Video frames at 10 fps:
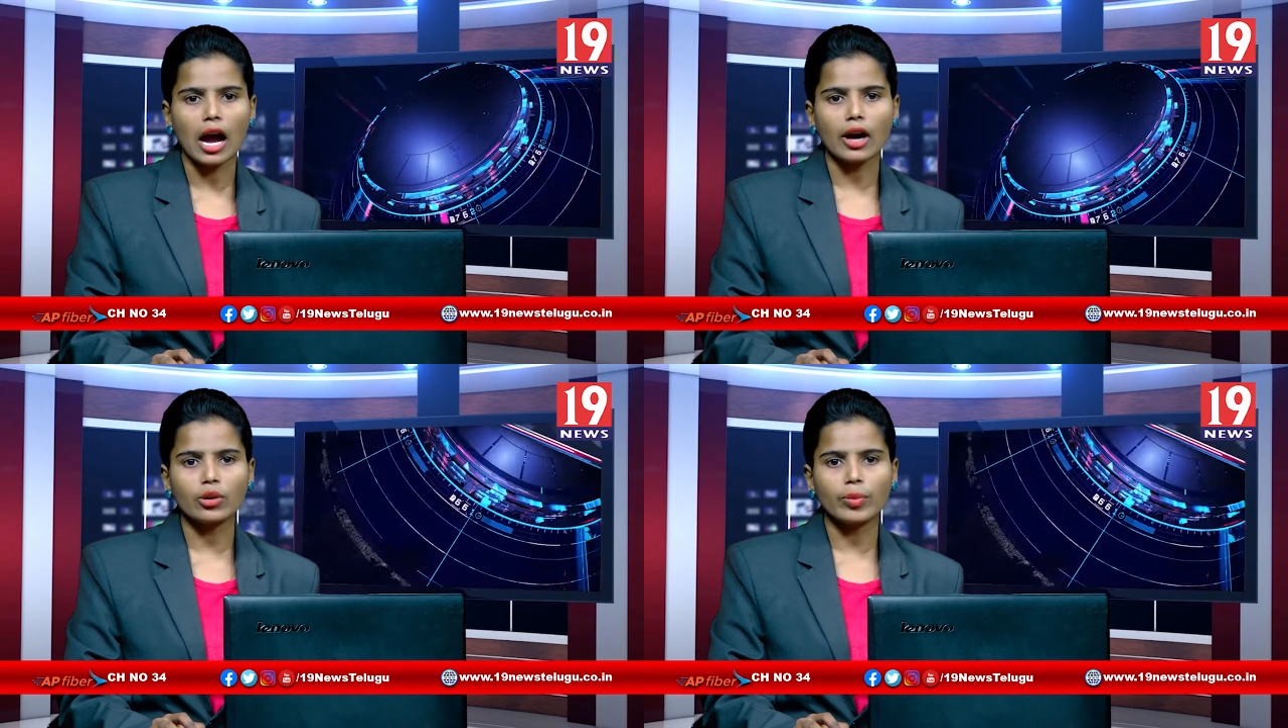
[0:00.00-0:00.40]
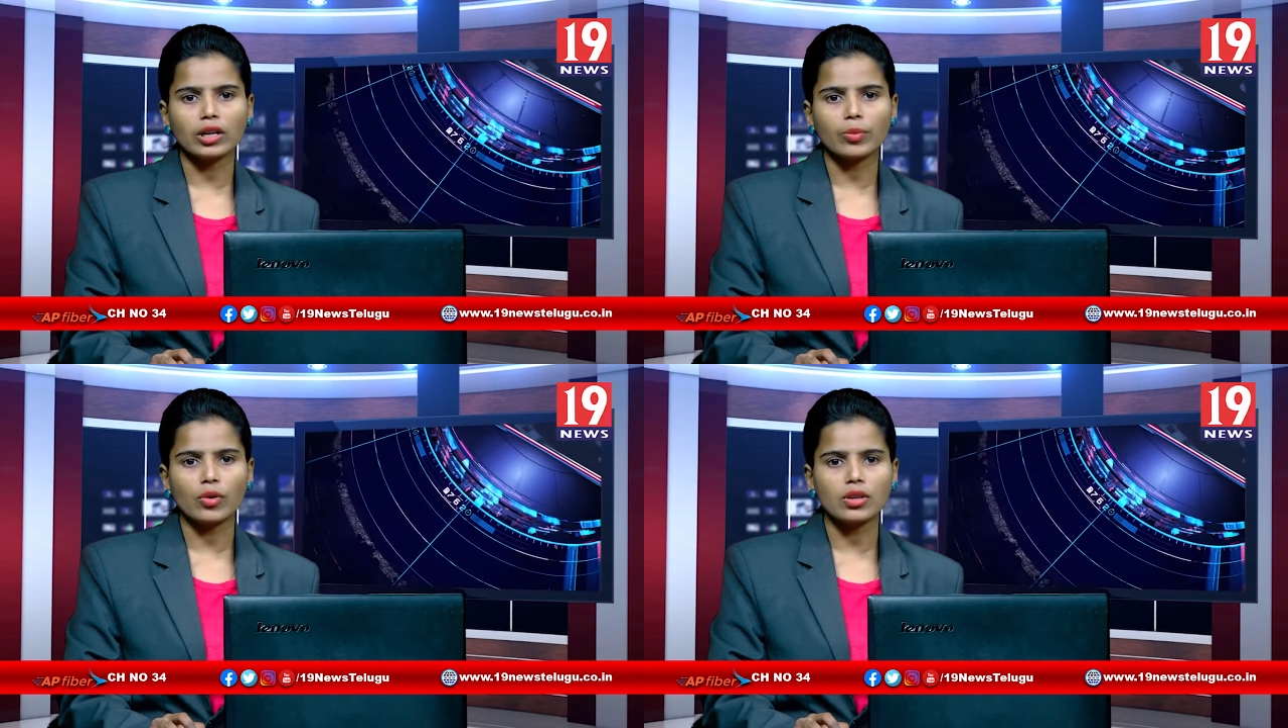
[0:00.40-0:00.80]

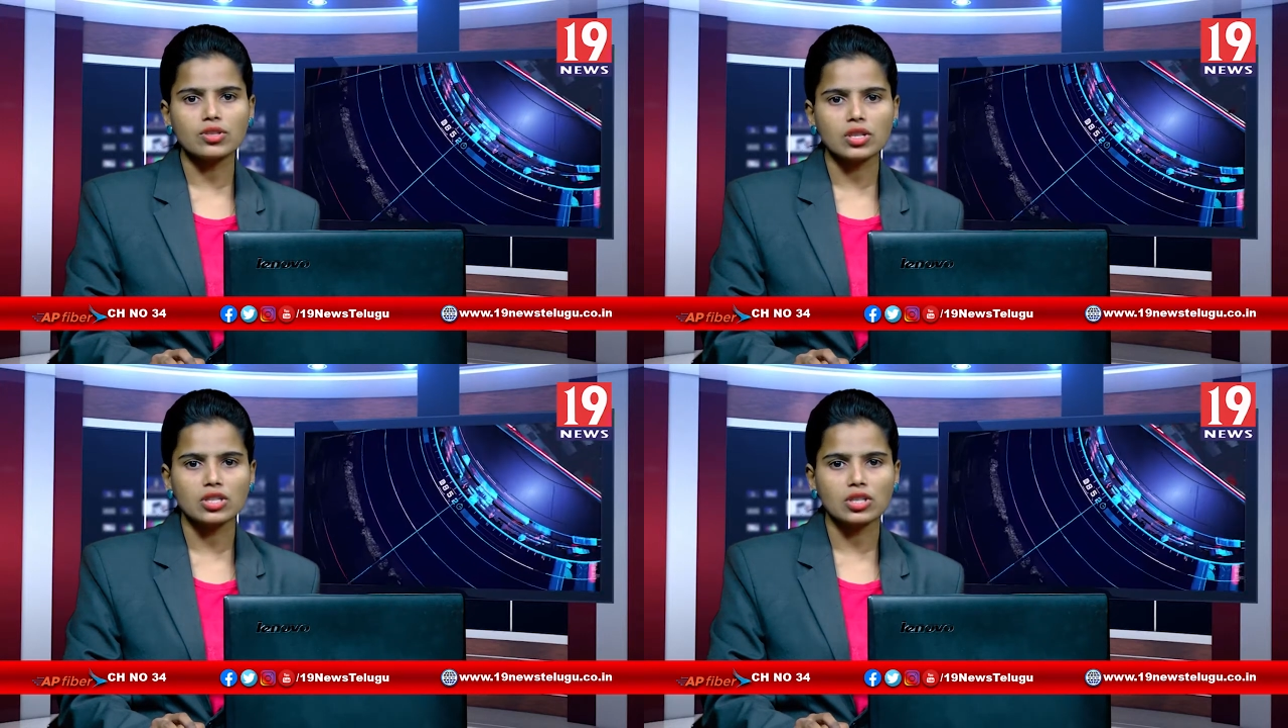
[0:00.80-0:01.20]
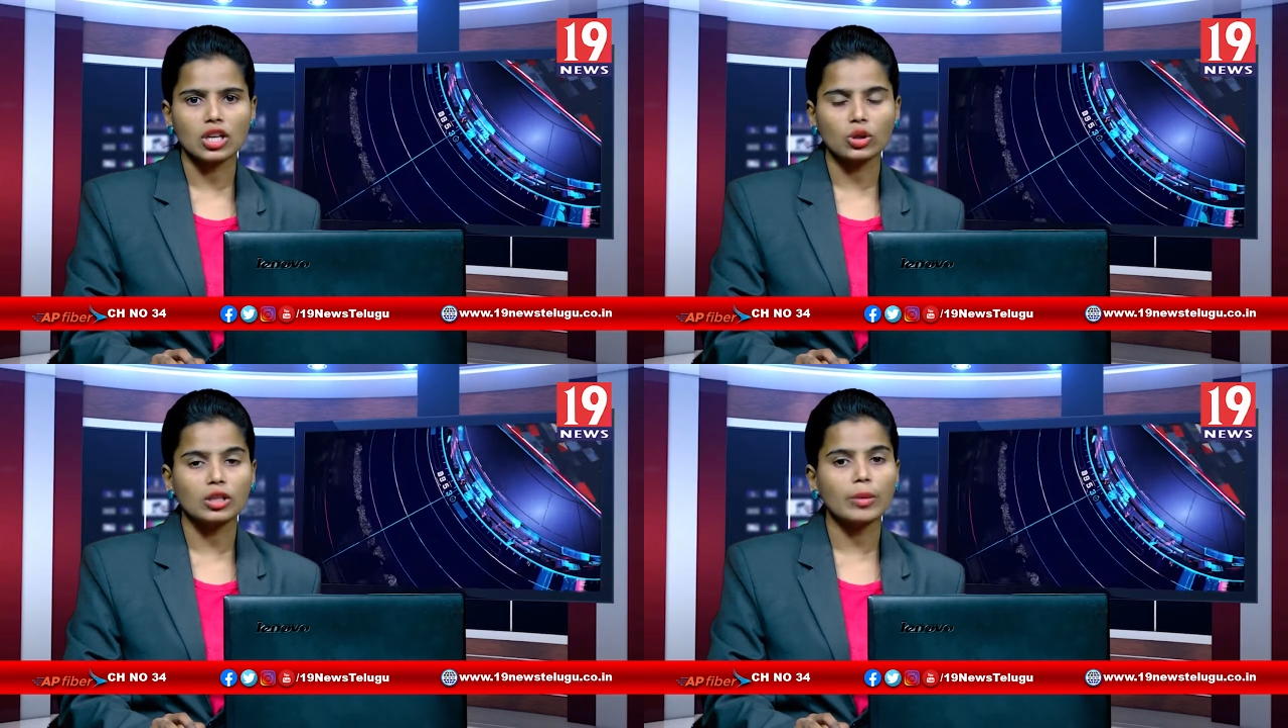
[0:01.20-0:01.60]
నాయుడుపేట పోలీస్
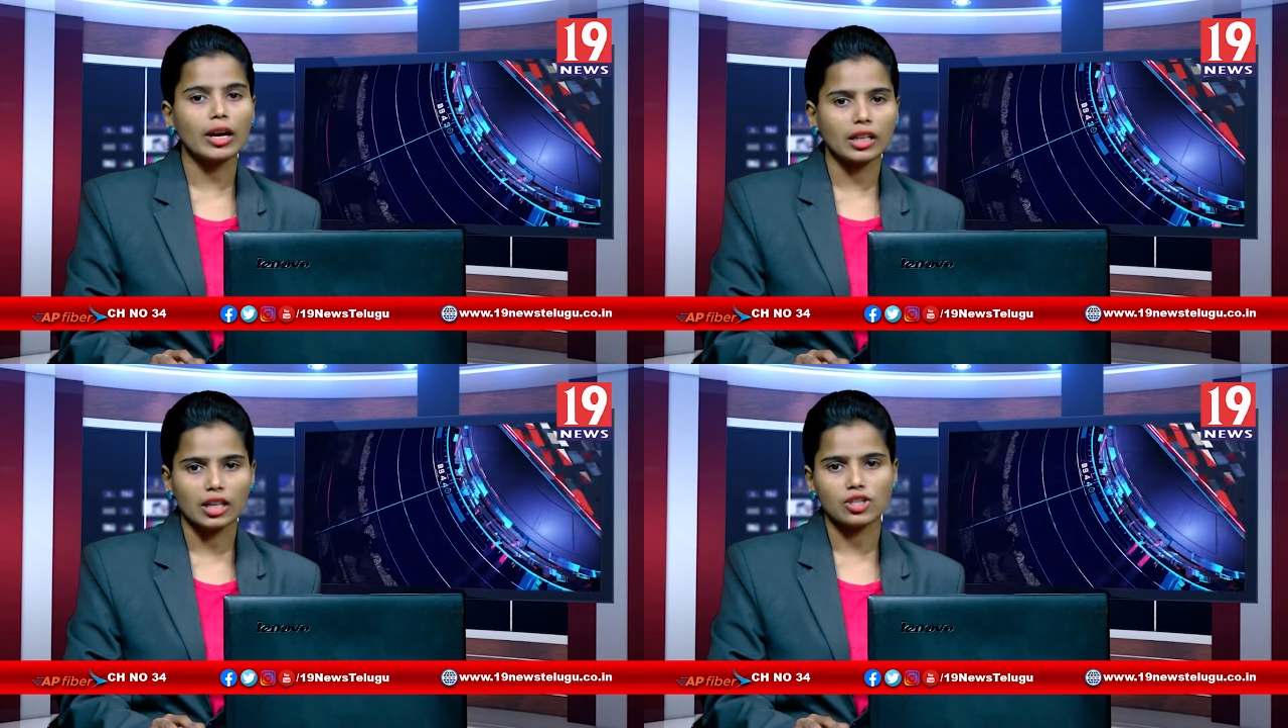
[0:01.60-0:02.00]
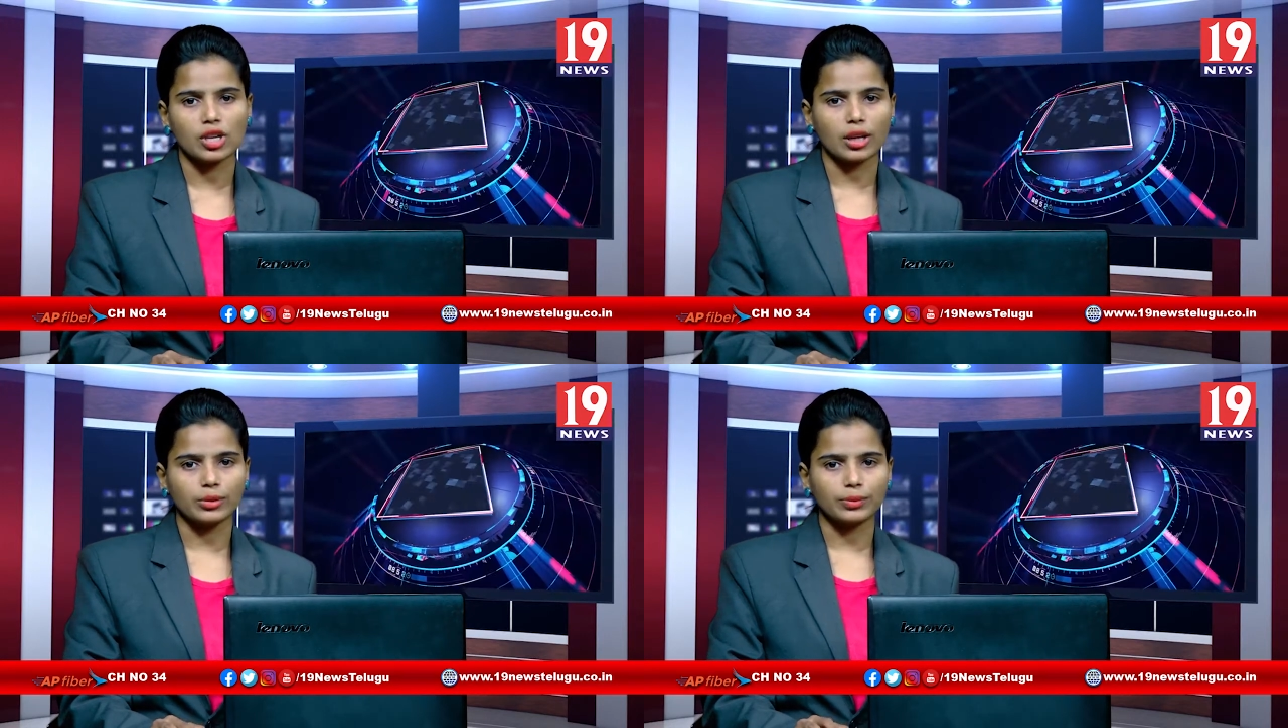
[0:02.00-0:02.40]
స్టేషన్ ఎదుట
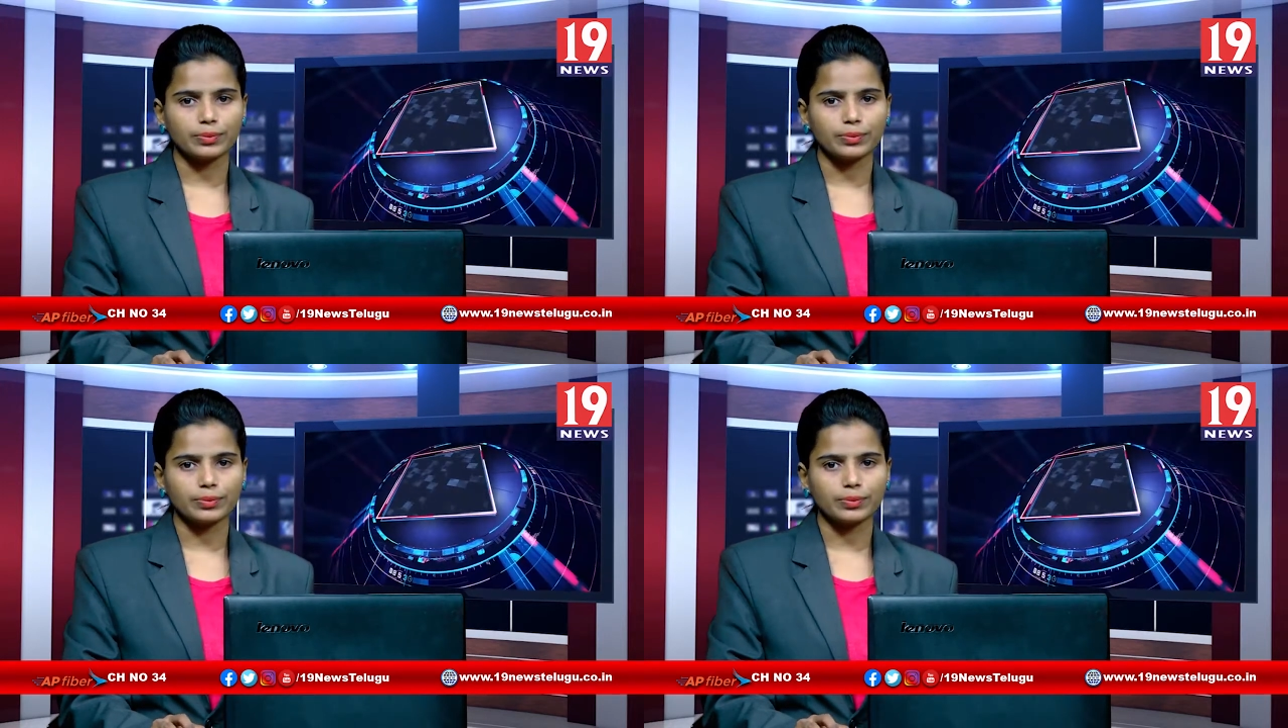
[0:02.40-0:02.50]
బైఠాయించారు